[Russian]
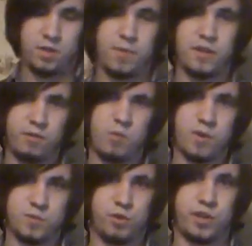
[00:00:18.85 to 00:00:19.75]
И первым мы
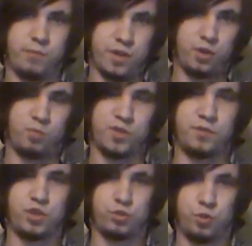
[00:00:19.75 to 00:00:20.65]
посмотрим игру,
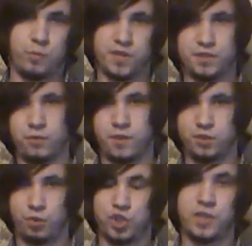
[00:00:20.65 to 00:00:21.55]
посвященную мастеру
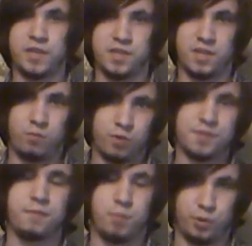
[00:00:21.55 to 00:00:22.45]
восточных
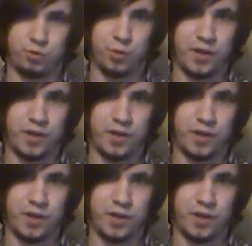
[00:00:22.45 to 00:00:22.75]
единоборств Брюсу